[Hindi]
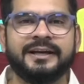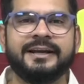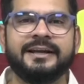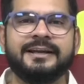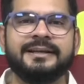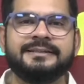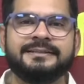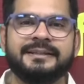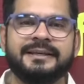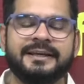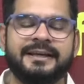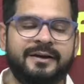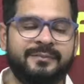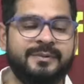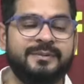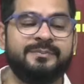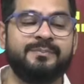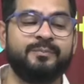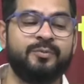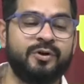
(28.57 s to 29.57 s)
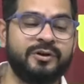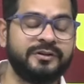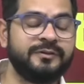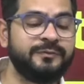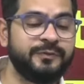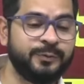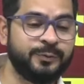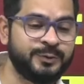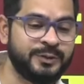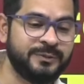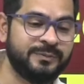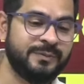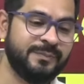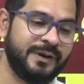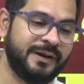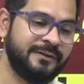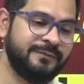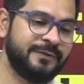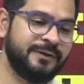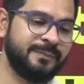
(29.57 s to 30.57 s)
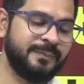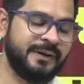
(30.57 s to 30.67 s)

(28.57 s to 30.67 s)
लेने से हमें बहुत फ्यूचर में बेनिफिट